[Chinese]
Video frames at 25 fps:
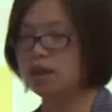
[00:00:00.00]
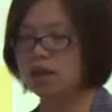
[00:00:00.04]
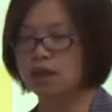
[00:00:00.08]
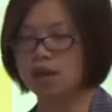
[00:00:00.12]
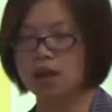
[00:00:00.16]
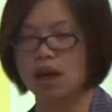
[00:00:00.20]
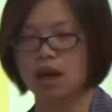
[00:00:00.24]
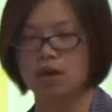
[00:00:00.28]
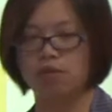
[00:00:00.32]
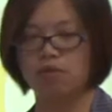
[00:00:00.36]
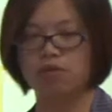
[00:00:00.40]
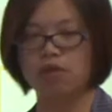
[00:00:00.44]

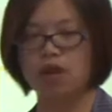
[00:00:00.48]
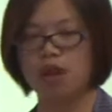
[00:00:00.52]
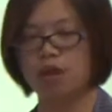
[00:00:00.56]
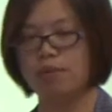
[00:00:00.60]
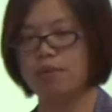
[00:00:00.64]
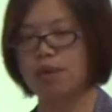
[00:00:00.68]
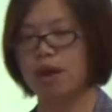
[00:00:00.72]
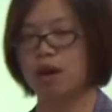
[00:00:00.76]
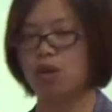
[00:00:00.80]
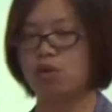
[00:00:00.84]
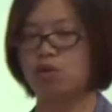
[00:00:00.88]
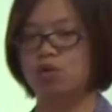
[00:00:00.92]
产负债
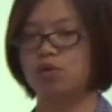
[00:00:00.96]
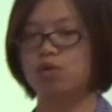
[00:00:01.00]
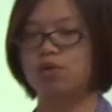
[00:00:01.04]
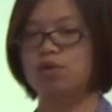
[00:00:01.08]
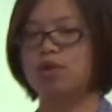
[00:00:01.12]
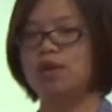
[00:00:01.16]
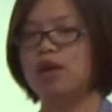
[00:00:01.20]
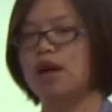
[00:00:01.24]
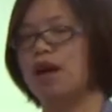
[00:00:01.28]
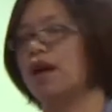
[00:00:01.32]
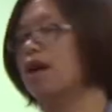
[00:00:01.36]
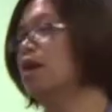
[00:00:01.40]
表
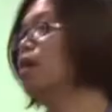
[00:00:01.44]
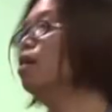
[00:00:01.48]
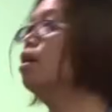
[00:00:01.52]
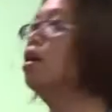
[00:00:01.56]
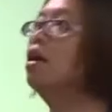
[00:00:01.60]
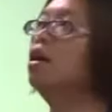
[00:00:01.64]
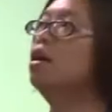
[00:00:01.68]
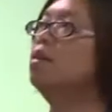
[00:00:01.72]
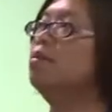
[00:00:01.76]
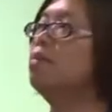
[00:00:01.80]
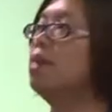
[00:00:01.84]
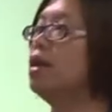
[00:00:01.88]
中的
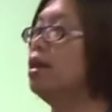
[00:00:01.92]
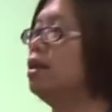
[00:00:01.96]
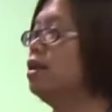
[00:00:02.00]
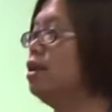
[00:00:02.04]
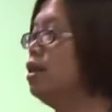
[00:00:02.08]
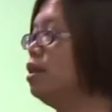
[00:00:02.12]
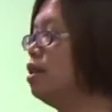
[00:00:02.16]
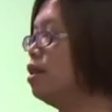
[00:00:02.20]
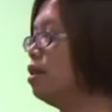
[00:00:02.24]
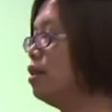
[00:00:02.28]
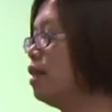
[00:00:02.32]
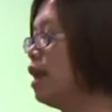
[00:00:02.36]
本
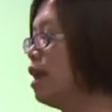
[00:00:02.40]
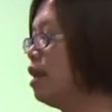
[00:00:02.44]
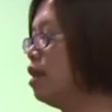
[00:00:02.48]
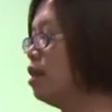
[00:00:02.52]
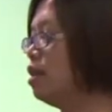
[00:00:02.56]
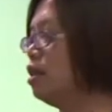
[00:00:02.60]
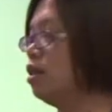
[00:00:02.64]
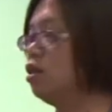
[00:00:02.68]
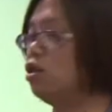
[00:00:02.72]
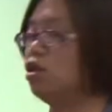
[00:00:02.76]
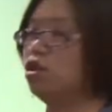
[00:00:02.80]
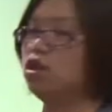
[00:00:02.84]
期增加的
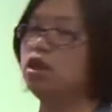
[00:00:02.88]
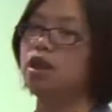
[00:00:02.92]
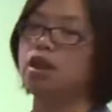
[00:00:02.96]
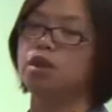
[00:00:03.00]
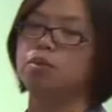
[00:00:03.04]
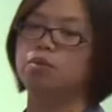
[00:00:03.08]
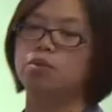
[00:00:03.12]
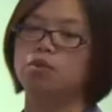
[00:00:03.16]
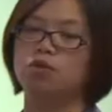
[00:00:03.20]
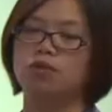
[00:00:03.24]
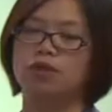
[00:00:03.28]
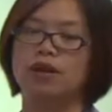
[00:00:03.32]
净值这一
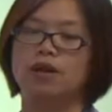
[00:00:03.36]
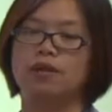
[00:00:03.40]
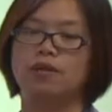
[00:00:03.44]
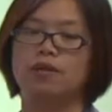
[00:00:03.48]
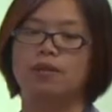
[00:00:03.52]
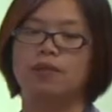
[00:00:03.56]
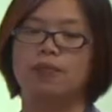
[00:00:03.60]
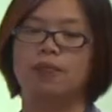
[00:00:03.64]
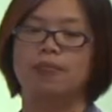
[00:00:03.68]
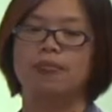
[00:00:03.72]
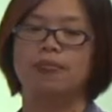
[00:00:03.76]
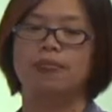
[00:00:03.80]
部分
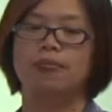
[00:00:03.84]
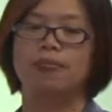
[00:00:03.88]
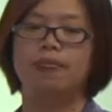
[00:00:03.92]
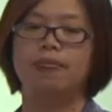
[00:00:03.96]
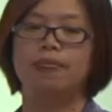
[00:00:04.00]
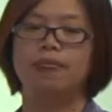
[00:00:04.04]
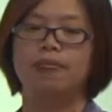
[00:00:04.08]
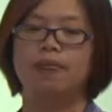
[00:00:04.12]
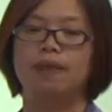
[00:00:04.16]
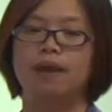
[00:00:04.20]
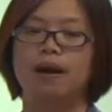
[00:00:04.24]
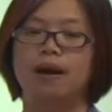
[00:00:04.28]

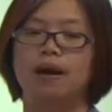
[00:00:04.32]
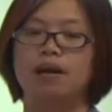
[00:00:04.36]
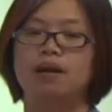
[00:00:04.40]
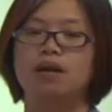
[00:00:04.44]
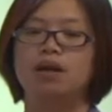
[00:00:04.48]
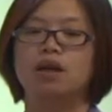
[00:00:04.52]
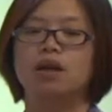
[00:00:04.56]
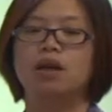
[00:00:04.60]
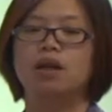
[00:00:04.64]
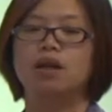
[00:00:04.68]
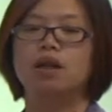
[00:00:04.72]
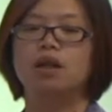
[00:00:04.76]
啊。
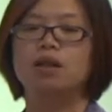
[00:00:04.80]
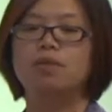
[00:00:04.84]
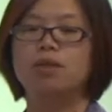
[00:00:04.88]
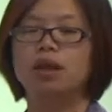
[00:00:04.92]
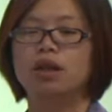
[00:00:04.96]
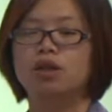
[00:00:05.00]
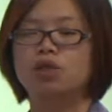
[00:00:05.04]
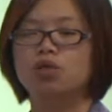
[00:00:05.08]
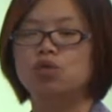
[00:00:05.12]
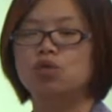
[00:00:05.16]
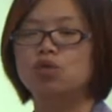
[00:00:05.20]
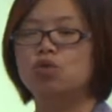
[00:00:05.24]
那么
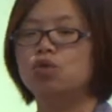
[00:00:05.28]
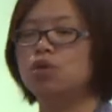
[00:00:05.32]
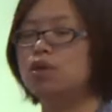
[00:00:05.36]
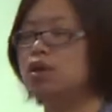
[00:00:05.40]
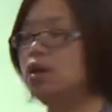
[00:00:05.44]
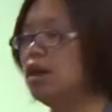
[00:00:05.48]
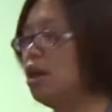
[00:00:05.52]
也就是说呢，